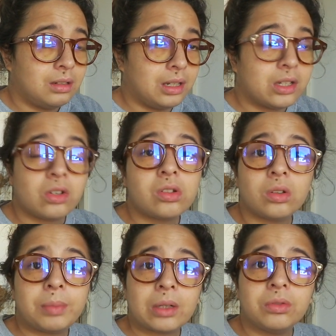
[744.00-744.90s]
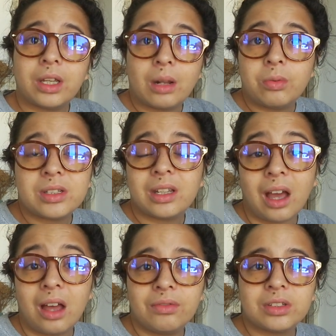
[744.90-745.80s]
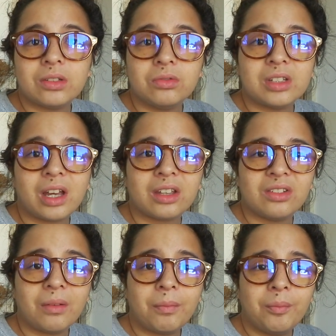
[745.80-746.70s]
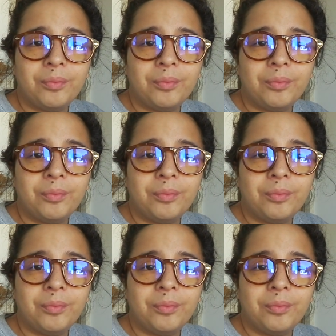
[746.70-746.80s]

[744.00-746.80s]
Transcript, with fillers: les gens se rendent pas compte à quel point c'est grave ce qui nous arrivé.